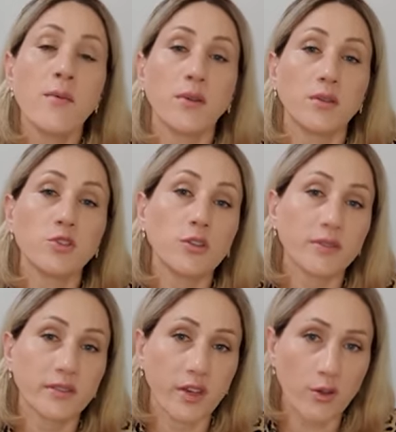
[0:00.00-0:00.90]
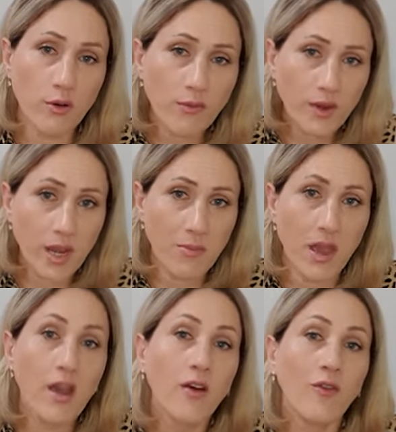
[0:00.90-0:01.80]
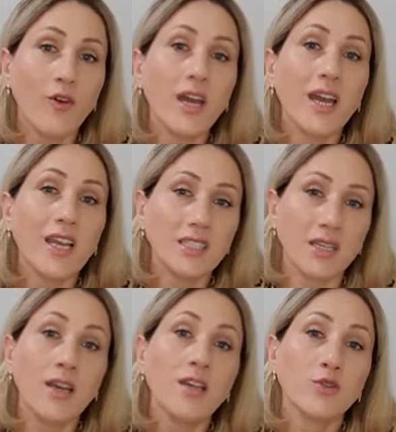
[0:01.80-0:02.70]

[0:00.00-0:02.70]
потому что в свое время вы эти,